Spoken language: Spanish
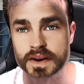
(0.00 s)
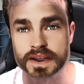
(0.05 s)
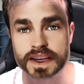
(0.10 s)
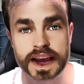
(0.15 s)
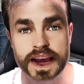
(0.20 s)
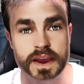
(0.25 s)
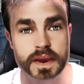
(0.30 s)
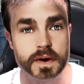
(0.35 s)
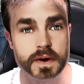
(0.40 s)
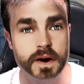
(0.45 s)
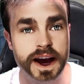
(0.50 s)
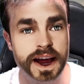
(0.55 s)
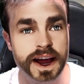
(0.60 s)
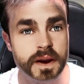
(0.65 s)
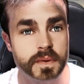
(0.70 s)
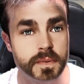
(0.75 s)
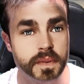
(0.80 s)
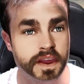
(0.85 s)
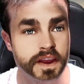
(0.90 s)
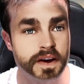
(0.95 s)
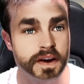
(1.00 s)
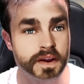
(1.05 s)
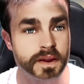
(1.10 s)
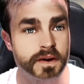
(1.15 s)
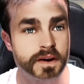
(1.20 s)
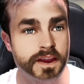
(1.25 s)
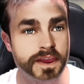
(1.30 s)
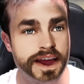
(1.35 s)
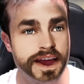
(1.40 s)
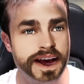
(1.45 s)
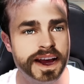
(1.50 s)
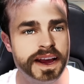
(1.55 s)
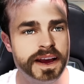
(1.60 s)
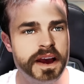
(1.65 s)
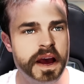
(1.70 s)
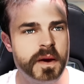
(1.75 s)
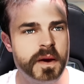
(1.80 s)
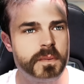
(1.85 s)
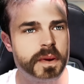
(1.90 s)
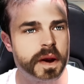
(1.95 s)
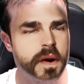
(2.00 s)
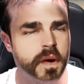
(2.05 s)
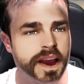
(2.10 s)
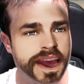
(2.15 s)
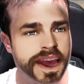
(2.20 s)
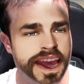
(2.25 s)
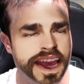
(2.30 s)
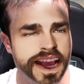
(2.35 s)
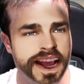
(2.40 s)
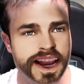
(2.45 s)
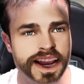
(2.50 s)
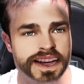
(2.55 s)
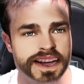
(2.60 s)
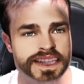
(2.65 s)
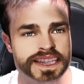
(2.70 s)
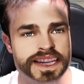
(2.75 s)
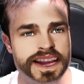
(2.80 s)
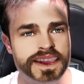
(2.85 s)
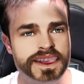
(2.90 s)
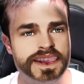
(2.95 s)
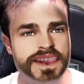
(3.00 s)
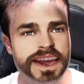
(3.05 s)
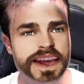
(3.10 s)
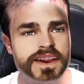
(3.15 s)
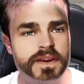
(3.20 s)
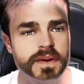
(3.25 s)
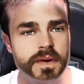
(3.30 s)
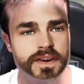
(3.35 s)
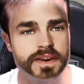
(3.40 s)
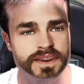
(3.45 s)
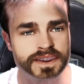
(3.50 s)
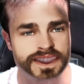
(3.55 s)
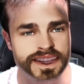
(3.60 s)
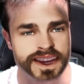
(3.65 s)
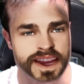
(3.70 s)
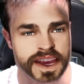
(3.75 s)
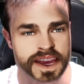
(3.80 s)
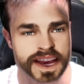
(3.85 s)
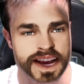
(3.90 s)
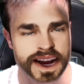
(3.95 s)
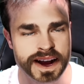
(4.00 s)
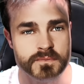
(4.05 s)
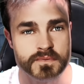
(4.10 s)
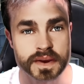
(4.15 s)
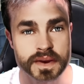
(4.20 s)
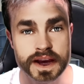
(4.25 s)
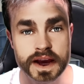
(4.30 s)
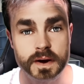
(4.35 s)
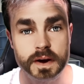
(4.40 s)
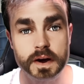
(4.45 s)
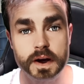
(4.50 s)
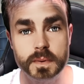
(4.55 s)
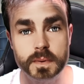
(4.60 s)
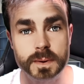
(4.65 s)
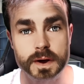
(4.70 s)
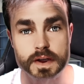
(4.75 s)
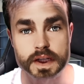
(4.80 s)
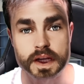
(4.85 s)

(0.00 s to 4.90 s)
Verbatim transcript: O sea, yo alucino de verdad, pero qué clase de tontería. No, no, pero